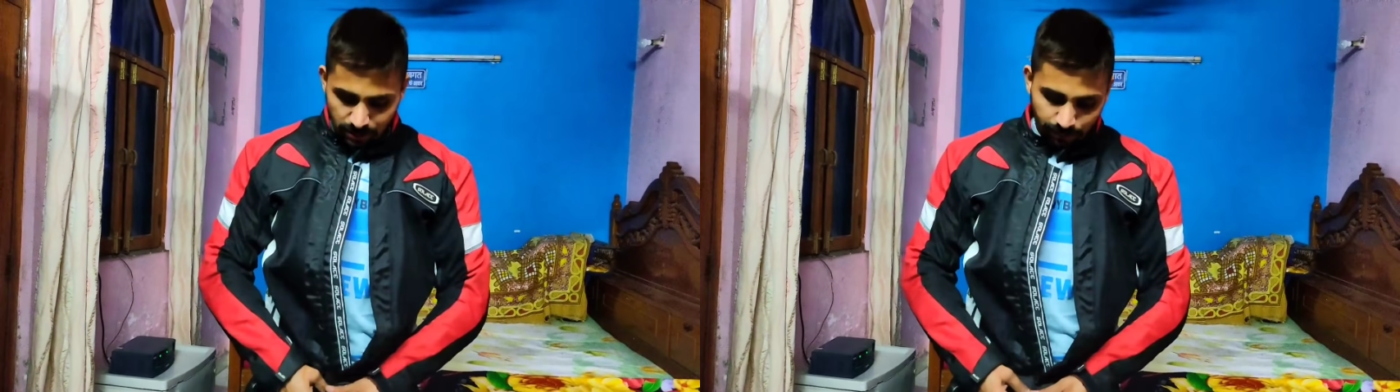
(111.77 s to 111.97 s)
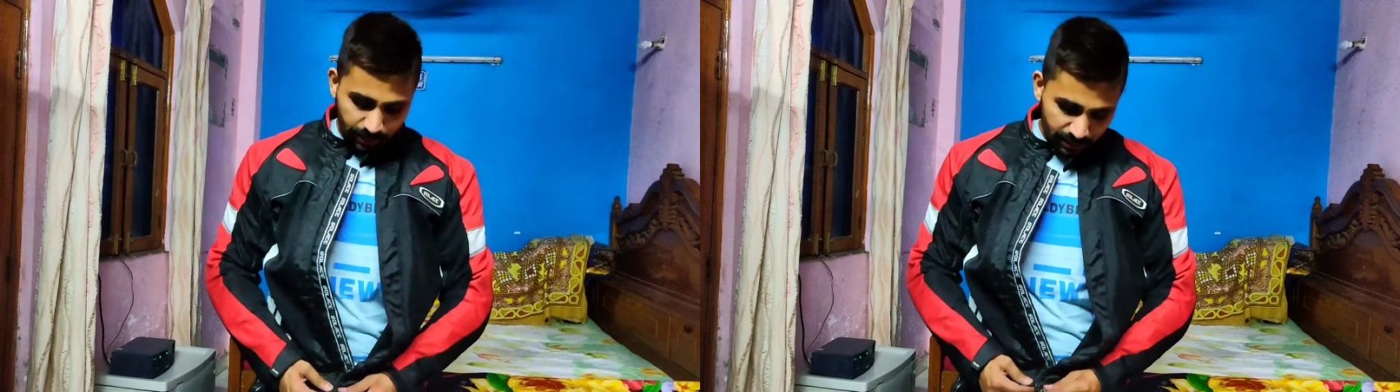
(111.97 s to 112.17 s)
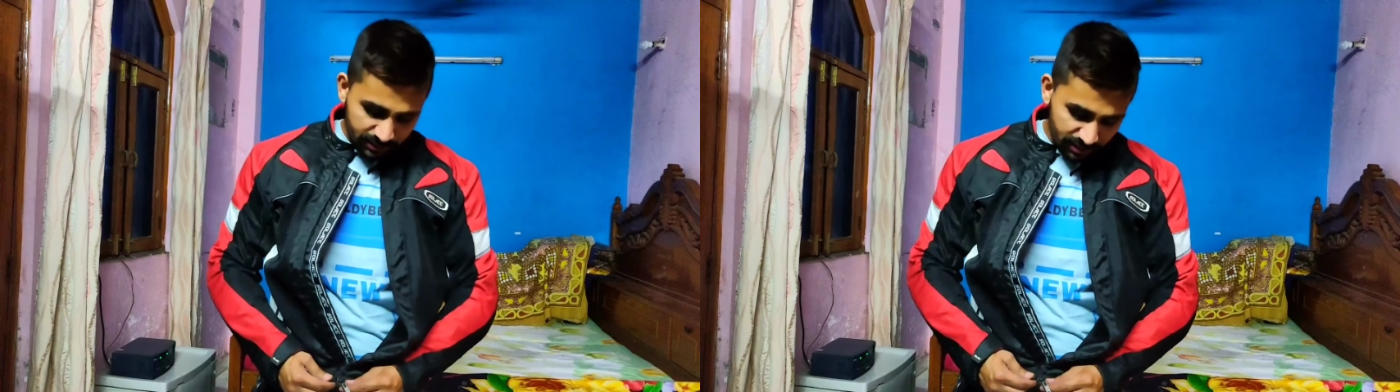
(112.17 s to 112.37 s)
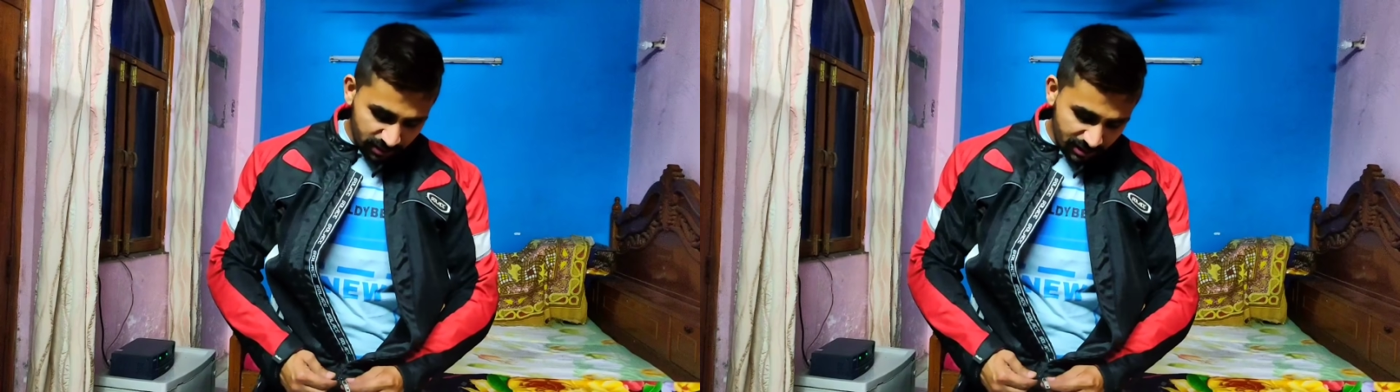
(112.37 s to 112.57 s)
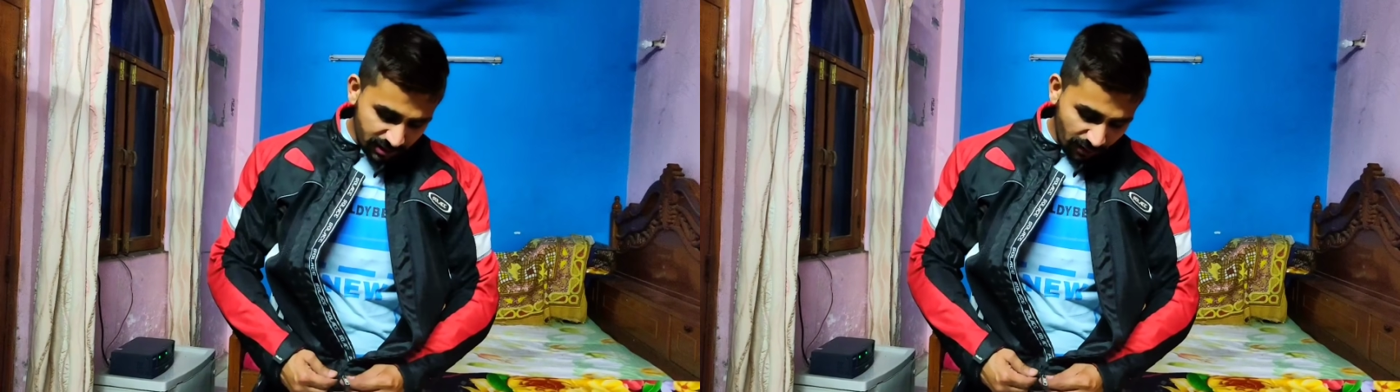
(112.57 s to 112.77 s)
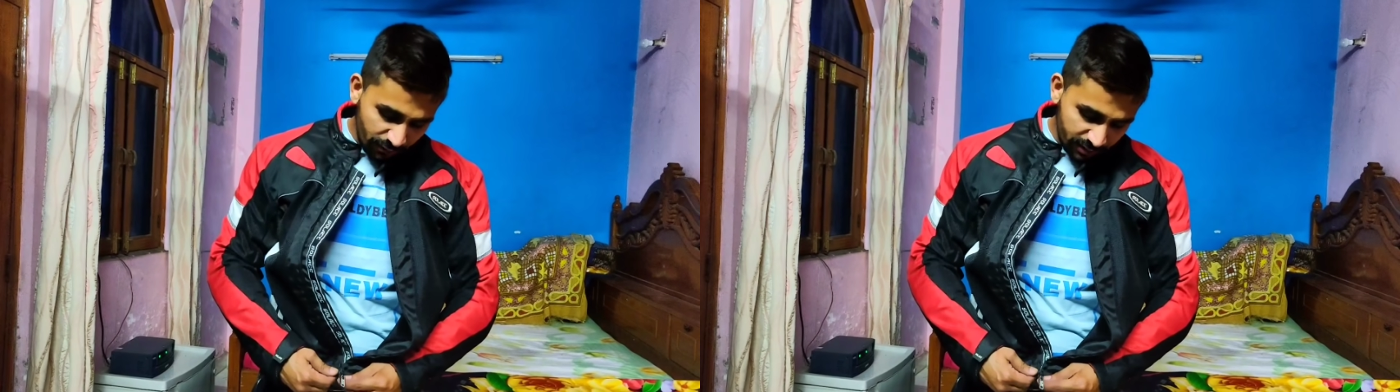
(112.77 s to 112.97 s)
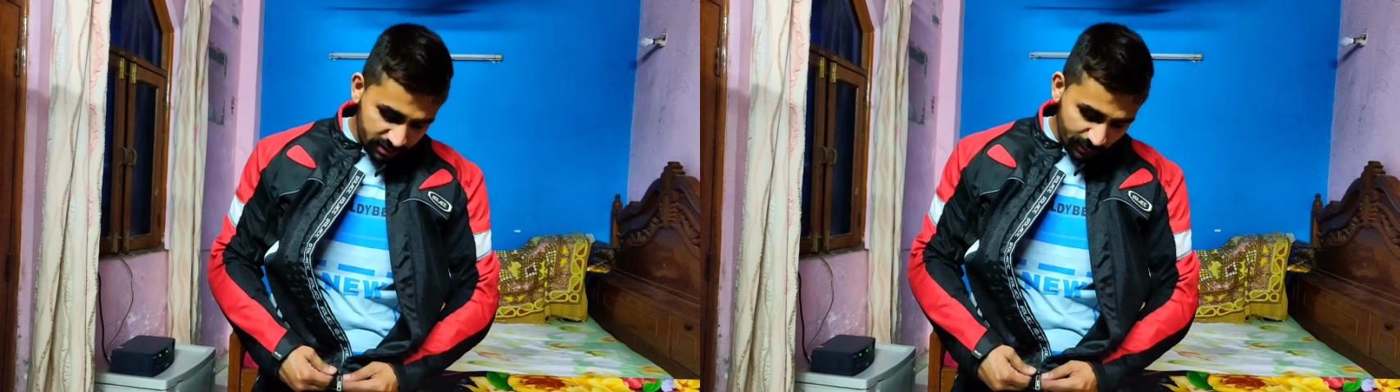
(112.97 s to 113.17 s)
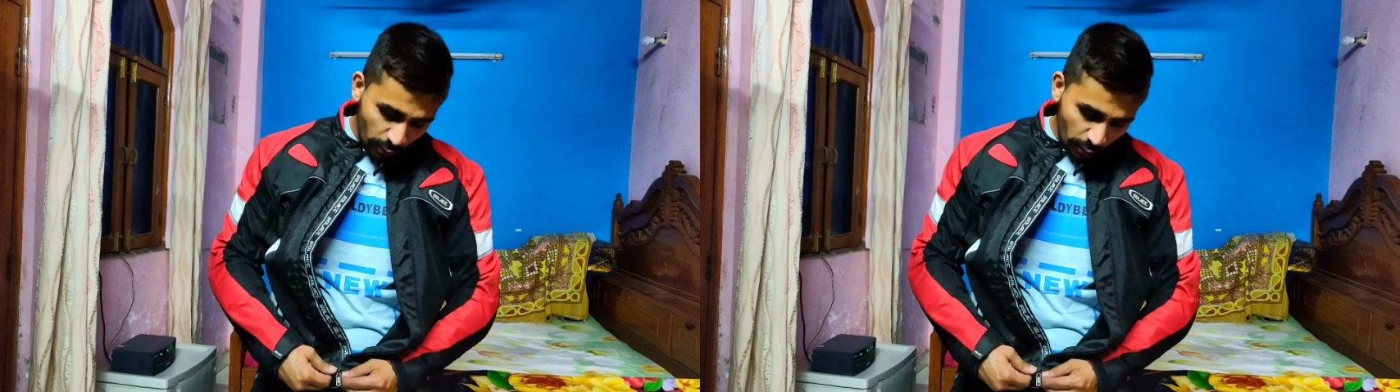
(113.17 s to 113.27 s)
मगर इससे अच्छी काफी अच्छी